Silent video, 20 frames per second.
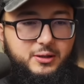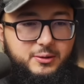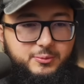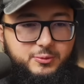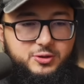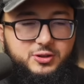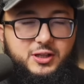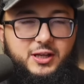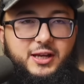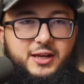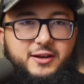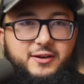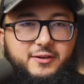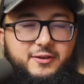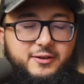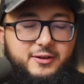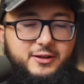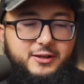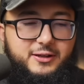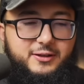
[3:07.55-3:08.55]
مدير
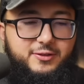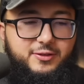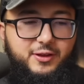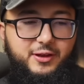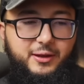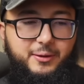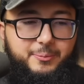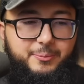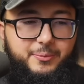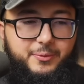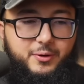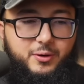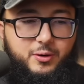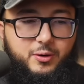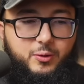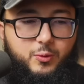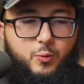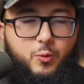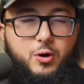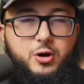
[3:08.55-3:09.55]
طيب
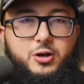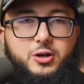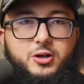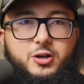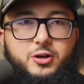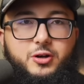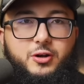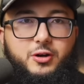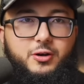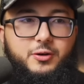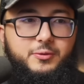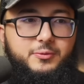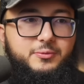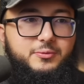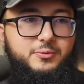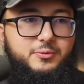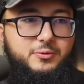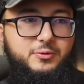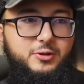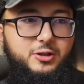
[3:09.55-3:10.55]
وركر
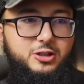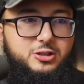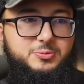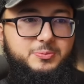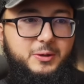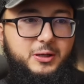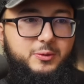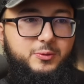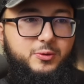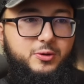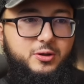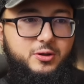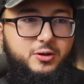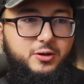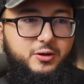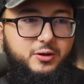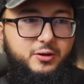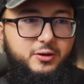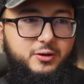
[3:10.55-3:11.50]
ايش معنى وركر؟